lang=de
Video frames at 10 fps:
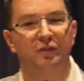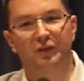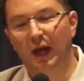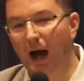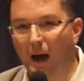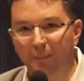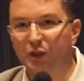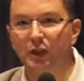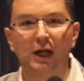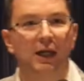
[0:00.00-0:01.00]
Die
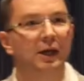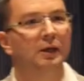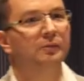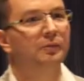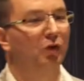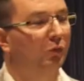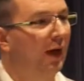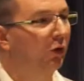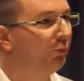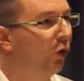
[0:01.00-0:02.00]
Amish dagegen, das
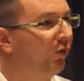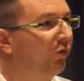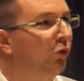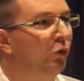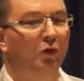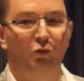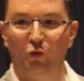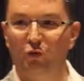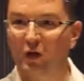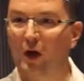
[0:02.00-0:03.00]
waren um 1900
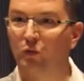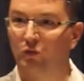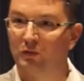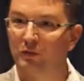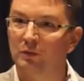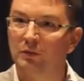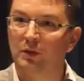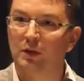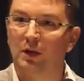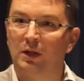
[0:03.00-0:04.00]
5000.
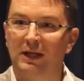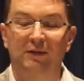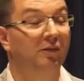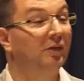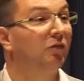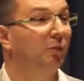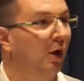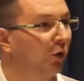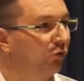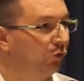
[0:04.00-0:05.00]
Jetzt sind es
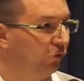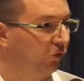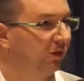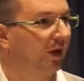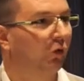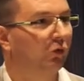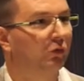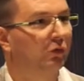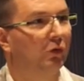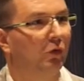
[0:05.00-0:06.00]
250.000
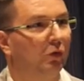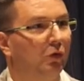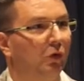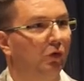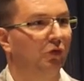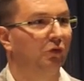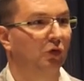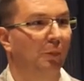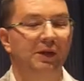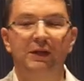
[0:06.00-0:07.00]
und sie
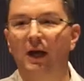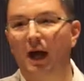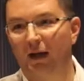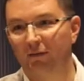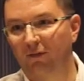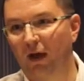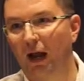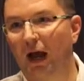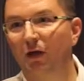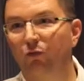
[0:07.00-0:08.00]
verdoppeln ihre Anzahl
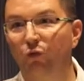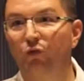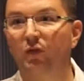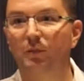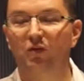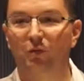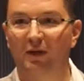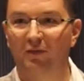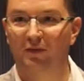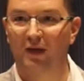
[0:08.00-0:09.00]
alle 15 bis
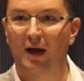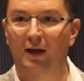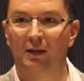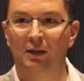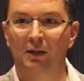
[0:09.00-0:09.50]
20 Jahre.